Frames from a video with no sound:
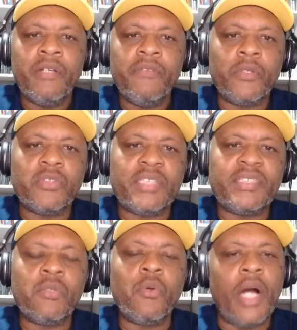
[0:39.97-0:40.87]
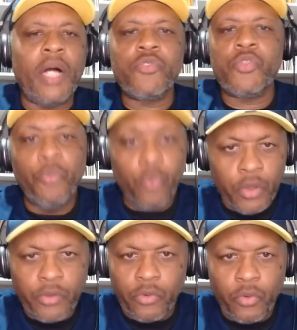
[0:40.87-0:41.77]
Vão ser cinco rounds
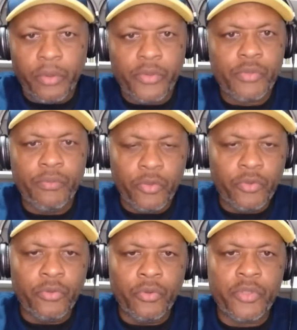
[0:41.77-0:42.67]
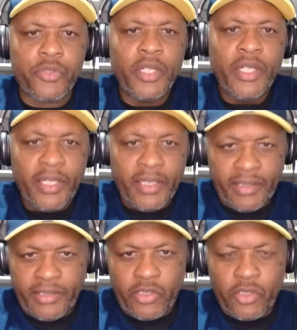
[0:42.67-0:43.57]
muito duros, muito duros,
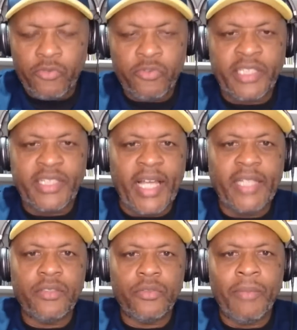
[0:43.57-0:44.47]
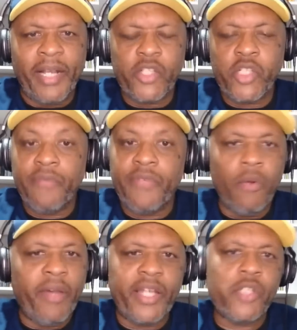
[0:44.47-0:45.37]
decididos nos detalhes. O Makachev é
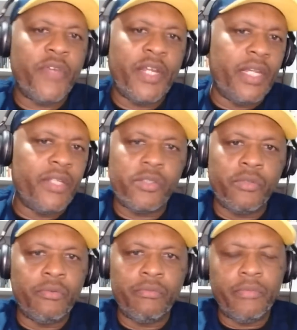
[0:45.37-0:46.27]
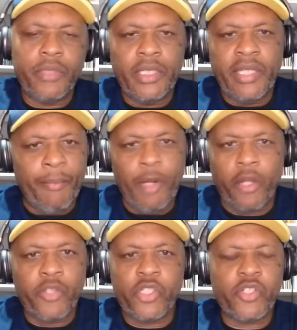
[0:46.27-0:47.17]
um cara diferente, não, ele é melhor
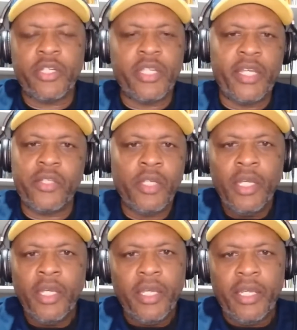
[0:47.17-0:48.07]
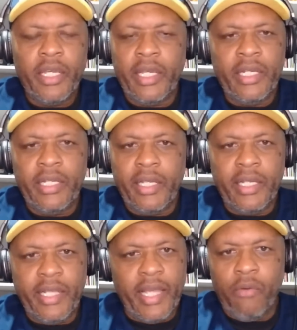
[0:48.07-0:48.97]
que o Justin Gate, ele,
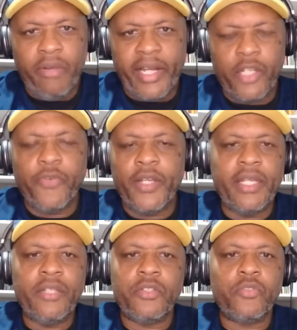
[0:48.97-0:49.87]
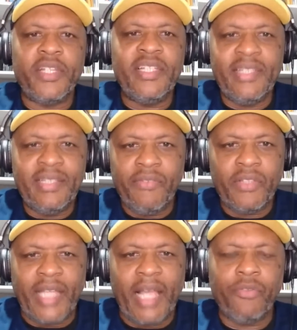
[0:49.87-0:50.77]
ele é um cara diferente, isso é
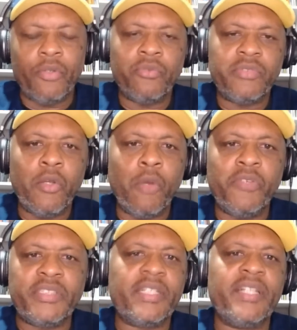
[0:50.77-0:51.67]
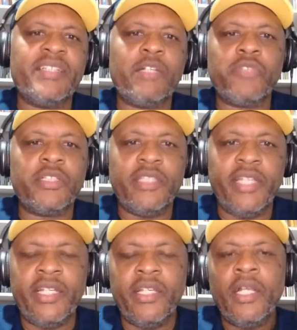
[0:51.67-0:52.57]
inevitável, não tem como você analisar as lutas
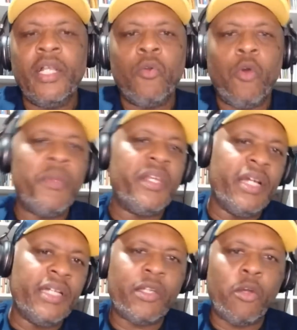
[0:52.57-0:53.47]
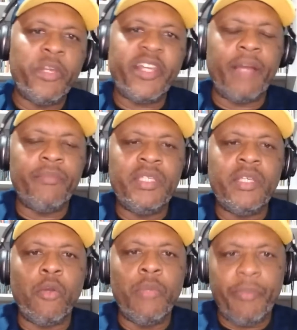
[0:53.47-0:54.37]
dele, como ele anda, como ele
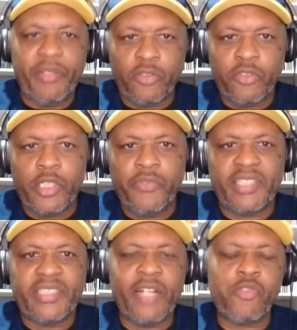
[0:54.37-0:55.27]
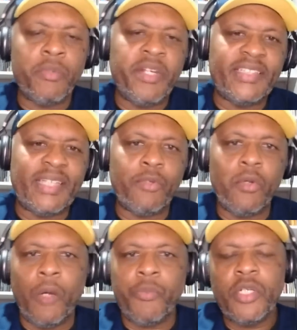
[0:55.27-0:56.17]
caminha, como ele pressiona os adversários, como ele recebe
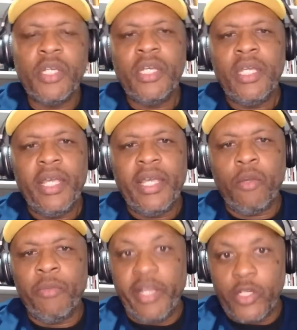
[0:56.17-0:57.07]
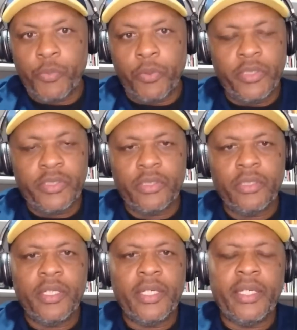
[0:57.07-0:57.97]
golpes, é, como ele responde.
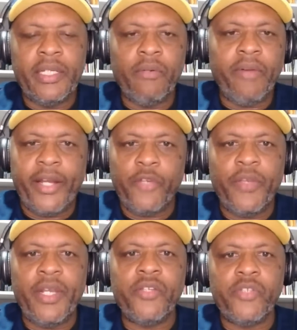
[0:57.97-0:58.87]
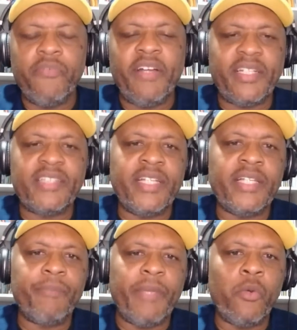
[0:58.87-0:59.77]
É, ele é um cara diferente, ele vai
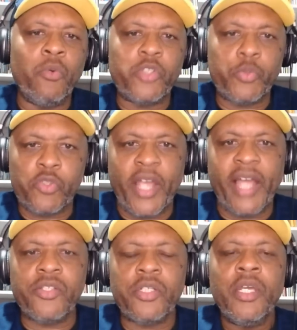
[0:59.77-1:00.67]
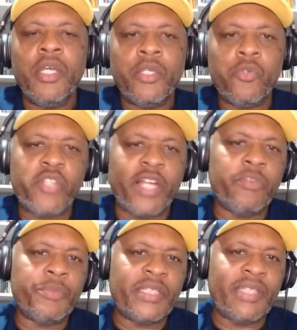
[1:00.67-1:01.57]
trazer perguntas para o Charles, que o Charles
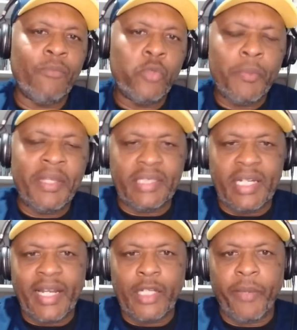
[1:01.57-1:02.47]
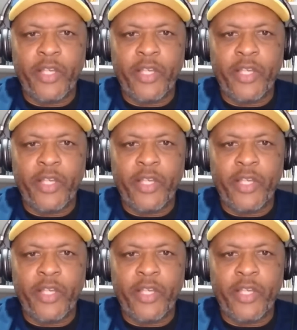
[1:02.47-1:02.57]
vai precisar estar muito bem treinado para